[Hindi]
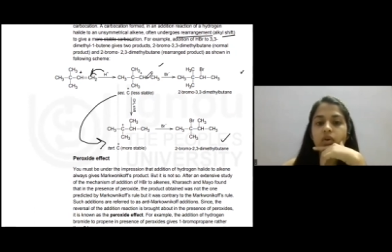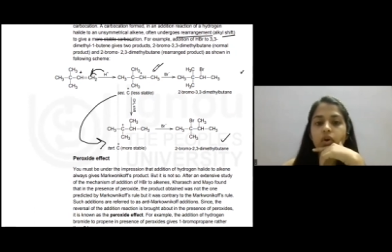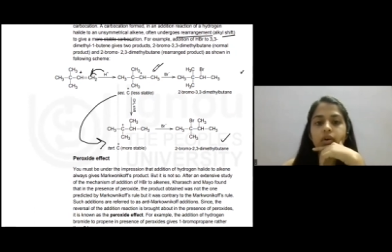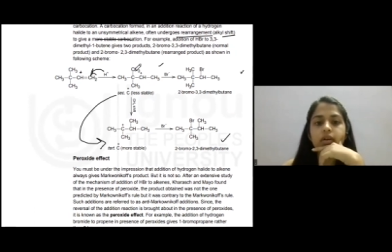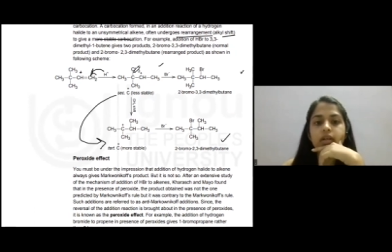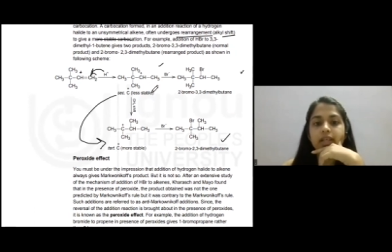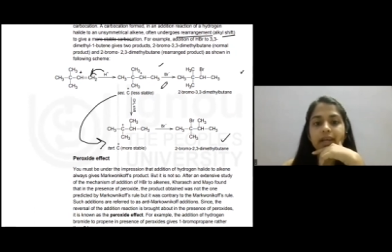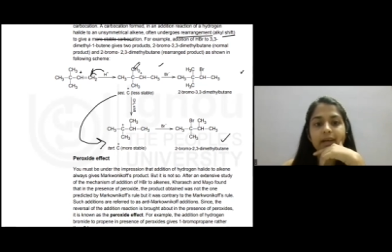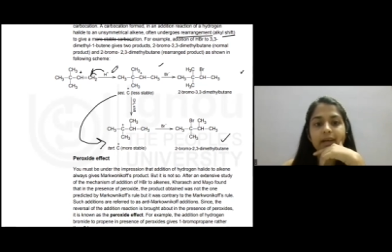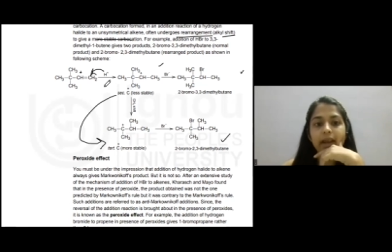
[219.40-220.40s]
और
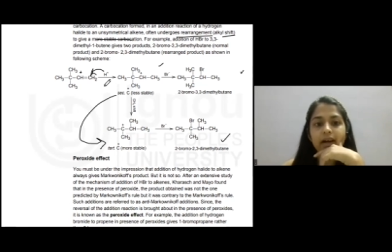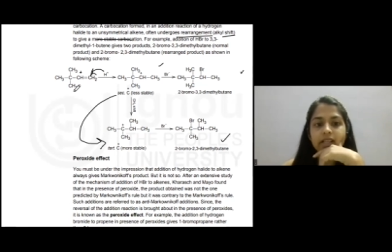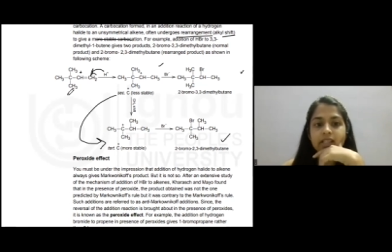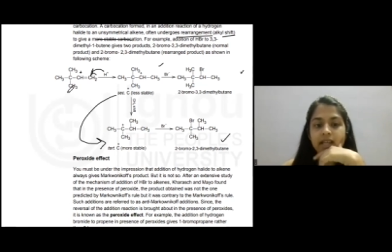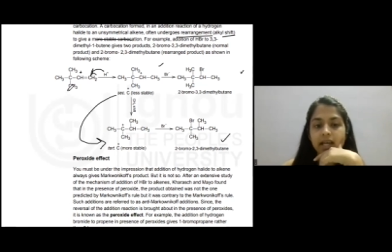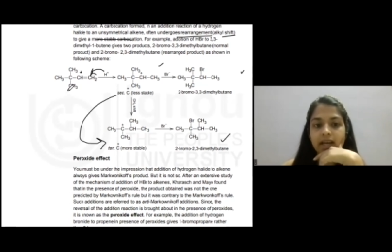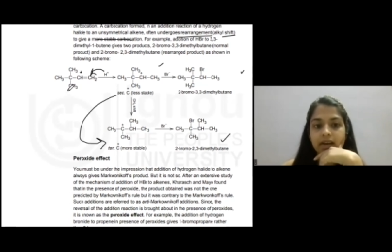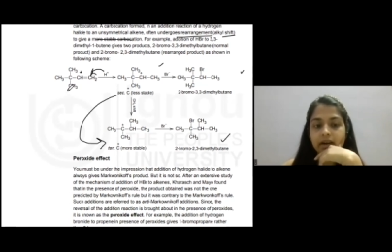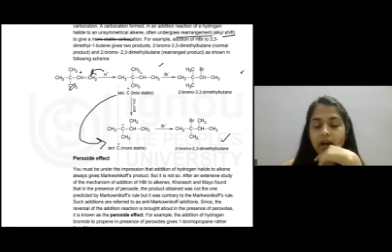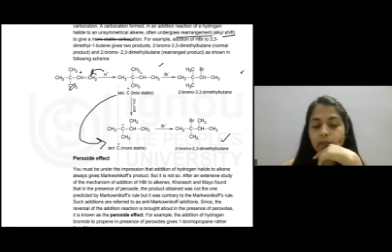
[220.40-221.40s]
ये बना
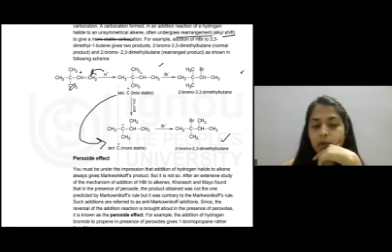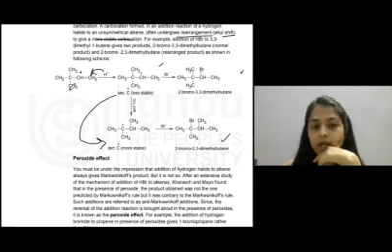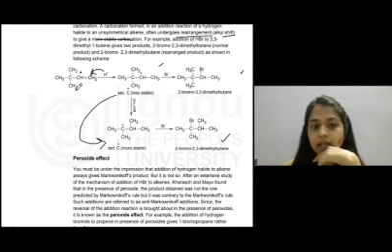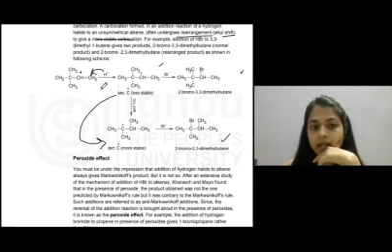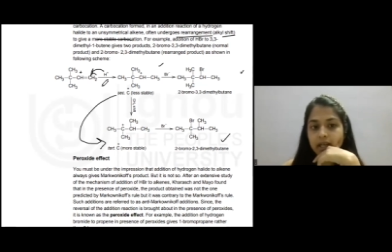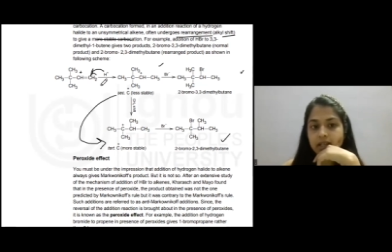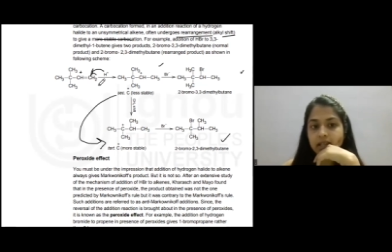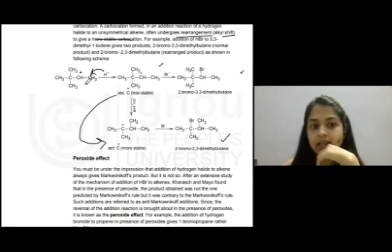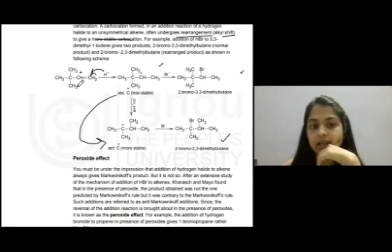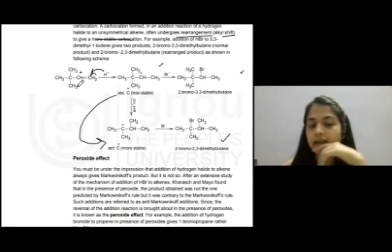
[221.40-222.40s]
सेकेंडरी कार्बोकेटाइन
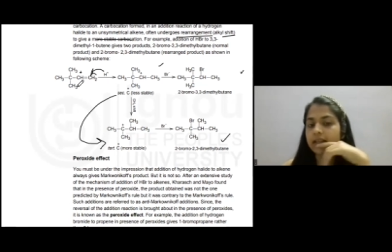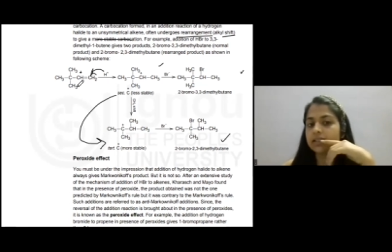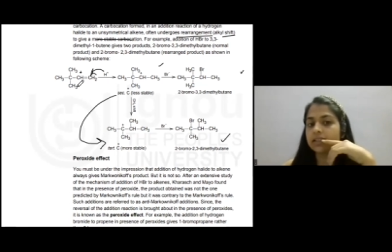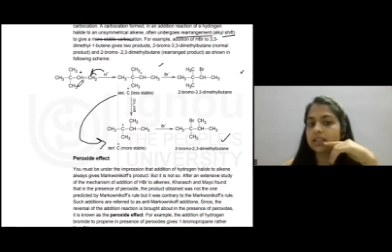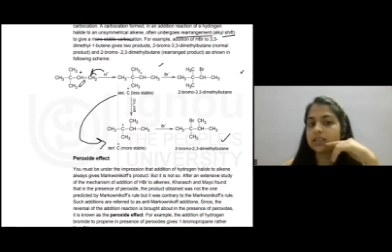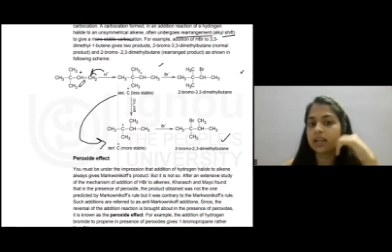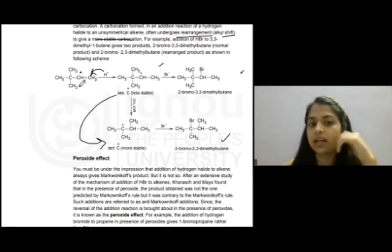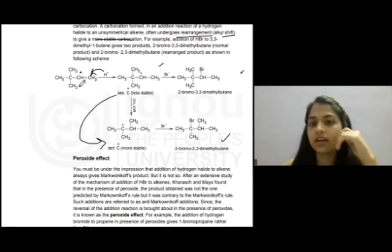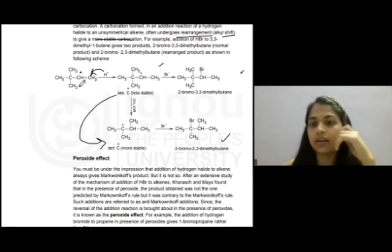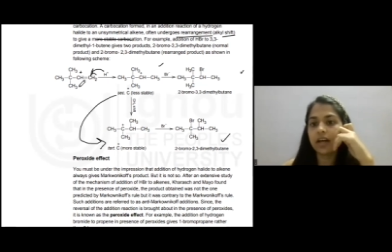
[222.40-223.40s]
यस
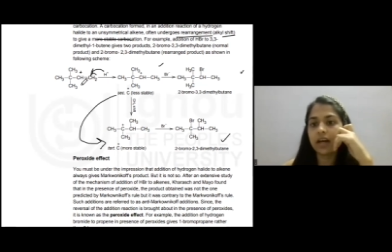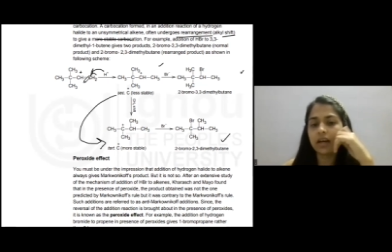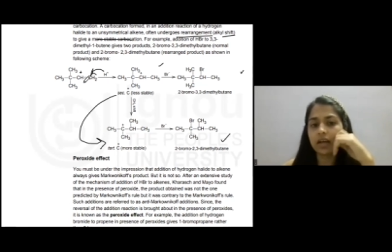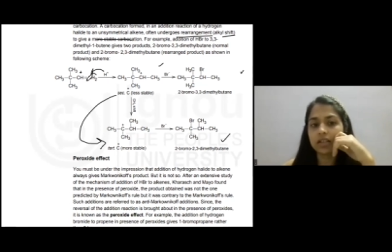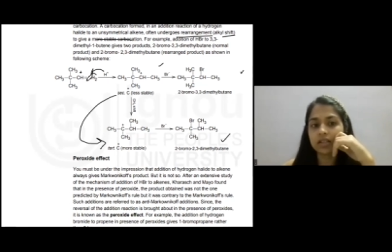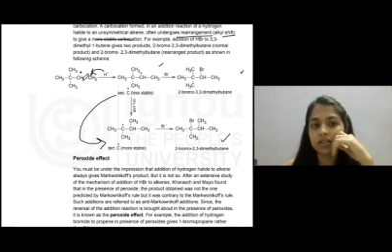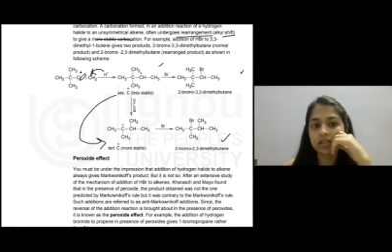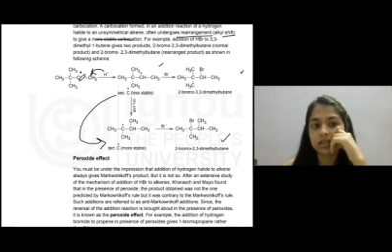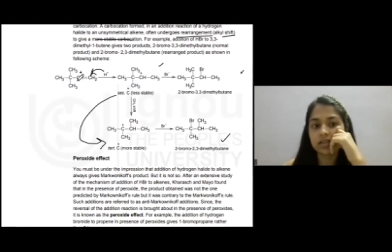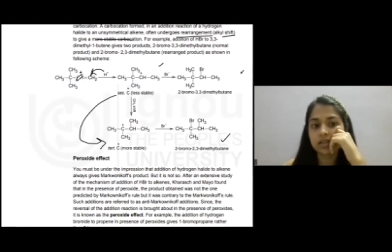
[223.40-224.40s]
सेकेंडरी है ये
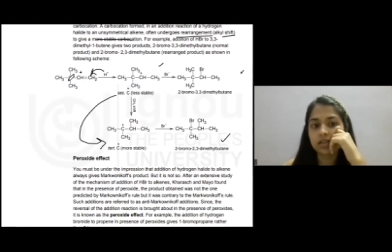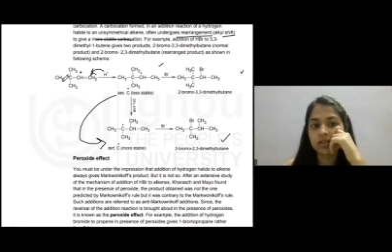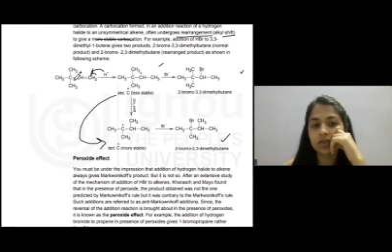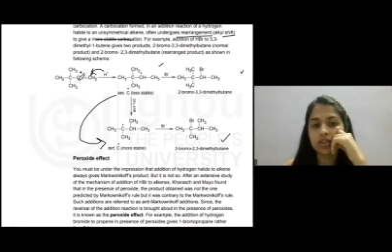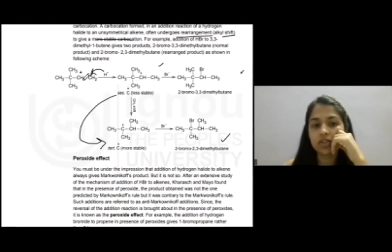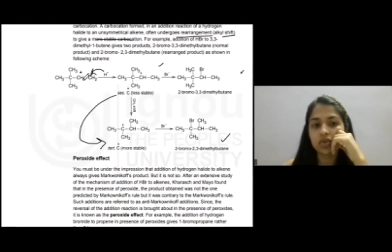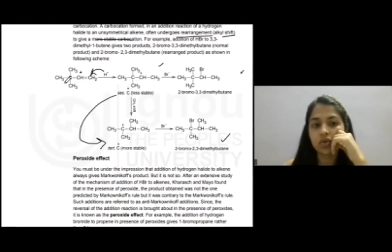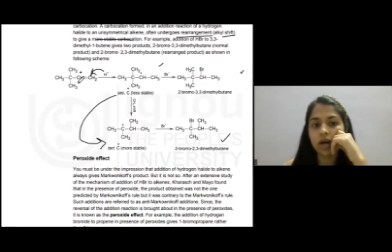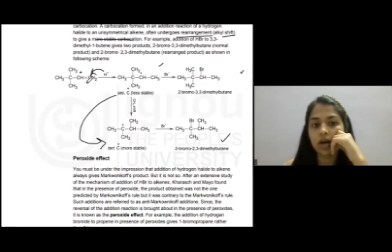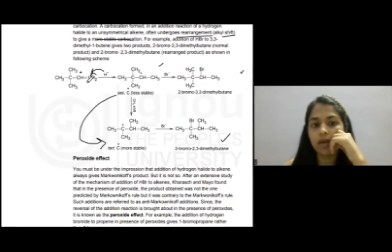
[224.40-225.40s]
क्योंकि इससे
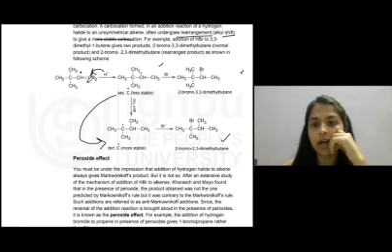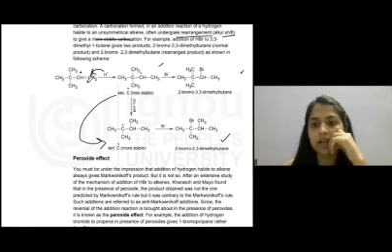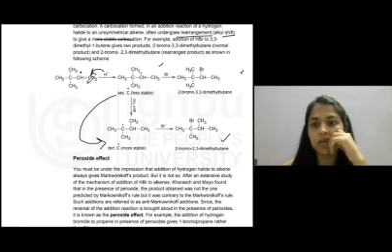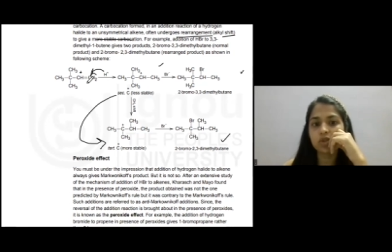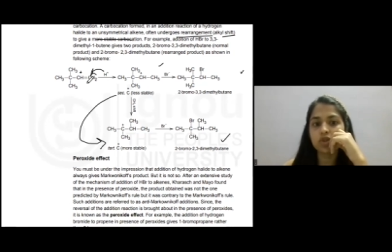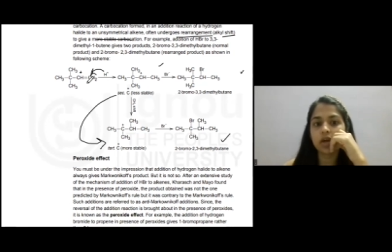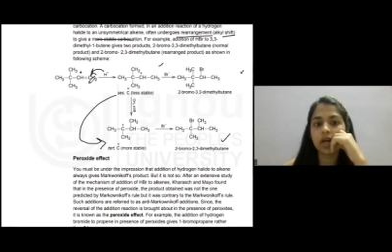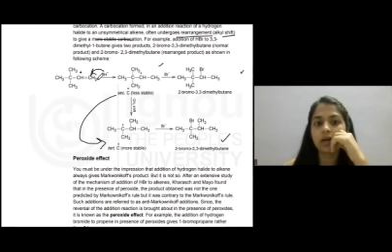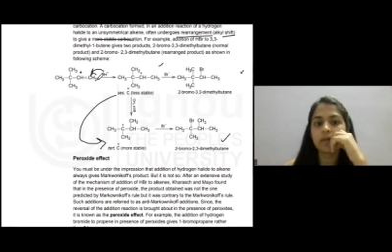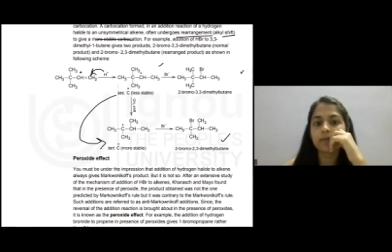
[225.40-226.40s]
दो कार्बन आइटम्स जुड़े
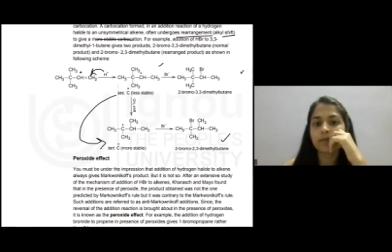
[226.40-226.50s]
हैं